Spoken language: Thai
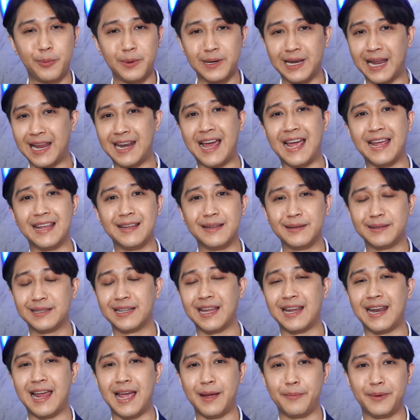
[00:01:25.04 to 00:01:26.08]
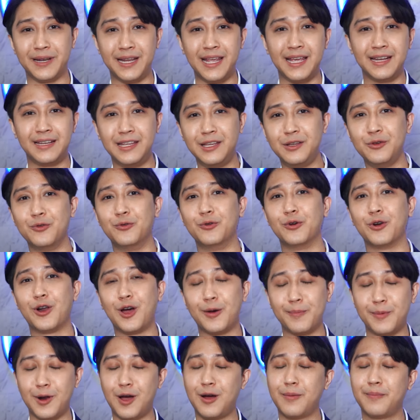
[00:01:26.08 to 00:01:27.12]
หลายๆ หลาย ๆประเทศที่อยู่ร
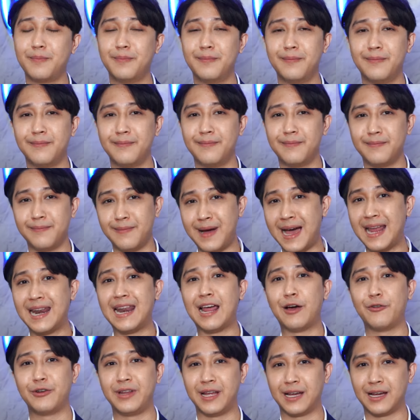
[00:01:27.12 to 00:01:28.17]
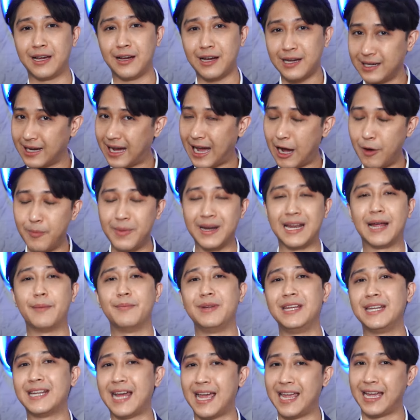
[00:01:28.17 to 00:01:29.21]
อบๆบบ้านเราเนี่ยก็คือเข้ามา
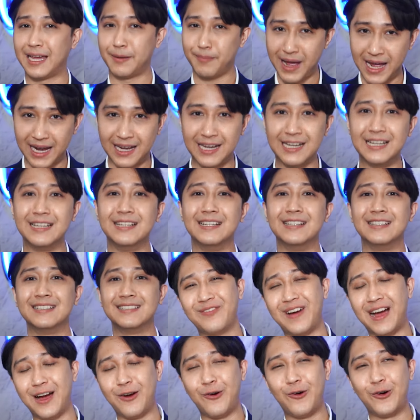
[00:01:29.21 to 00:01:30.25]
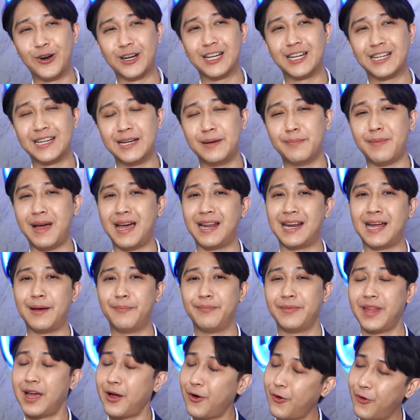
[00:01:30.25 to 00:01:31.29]
ทำที่ไทยกันมากขึ้น บางคนก็คือมา
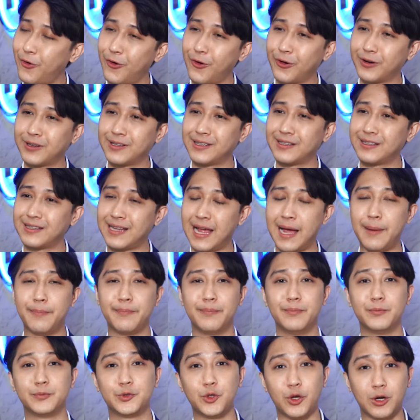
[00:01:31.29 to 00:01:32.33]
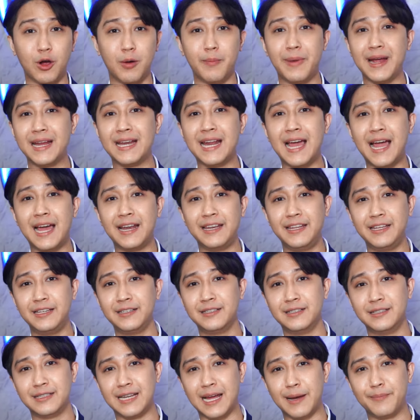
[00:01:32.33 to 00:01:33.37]
ทำหน้าอกทาส่วนของใบหน้านี่
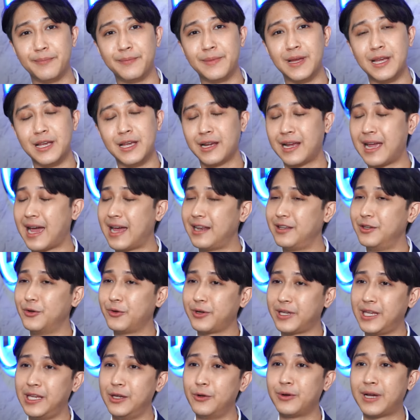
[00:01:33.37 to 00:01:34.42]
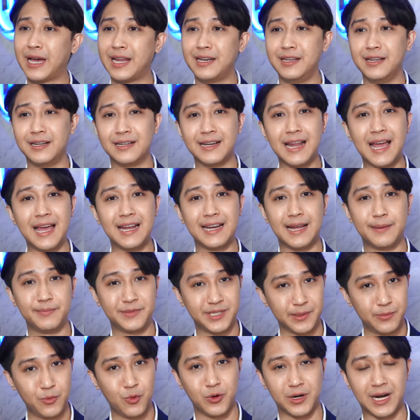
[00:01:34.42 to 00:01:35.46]
ก็คือทำการยกคิ้ว การดึงหน้า
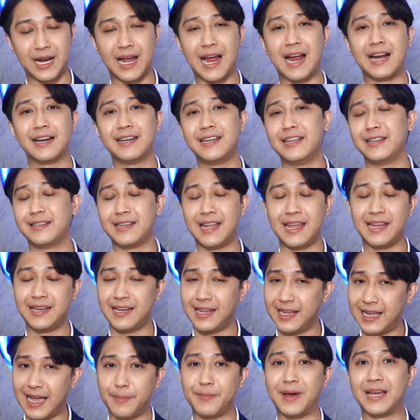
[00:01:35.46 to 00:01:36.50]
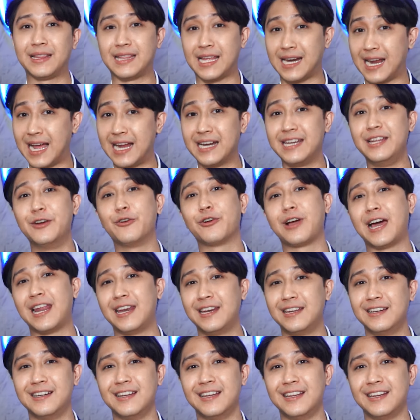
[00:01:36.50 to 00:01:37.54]
ทำจมูก ทั้งในในการผ่าตัดครั้งเดียวกัน
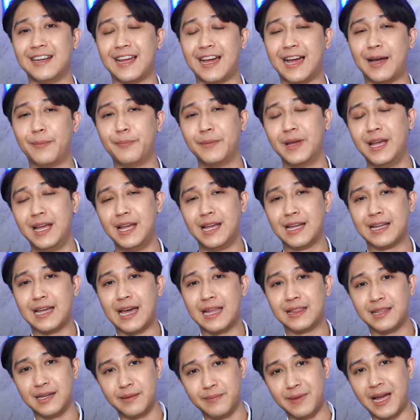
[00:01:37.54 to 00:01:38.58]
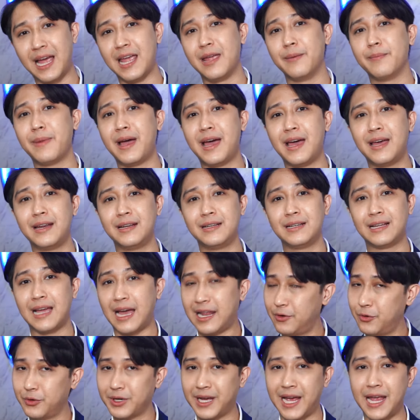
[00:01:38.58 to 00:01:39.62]
เลยนะครับ การเติมไขมัน กา
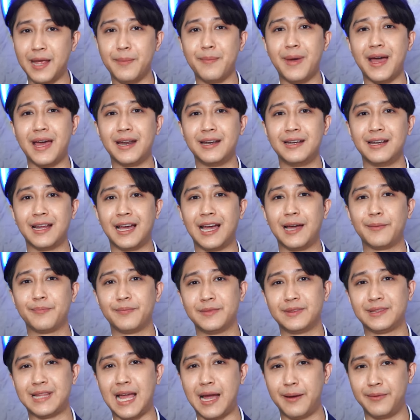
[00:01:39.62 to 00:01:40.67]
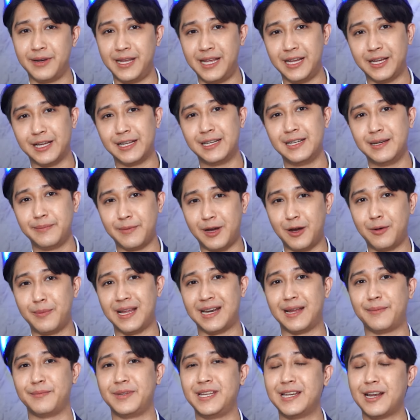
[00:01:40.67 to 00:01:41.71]
รดูดไขมันนะครับ ต่างประเทศก็เริ่มเข้า
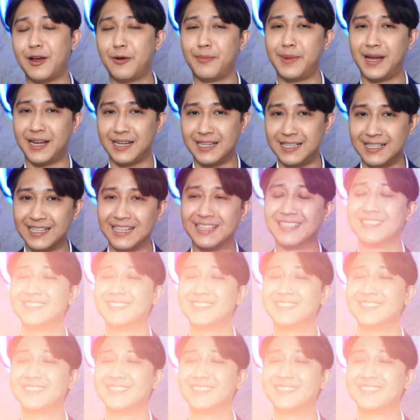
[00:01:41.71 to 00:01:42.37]
มาทำที่เรามากขึ้น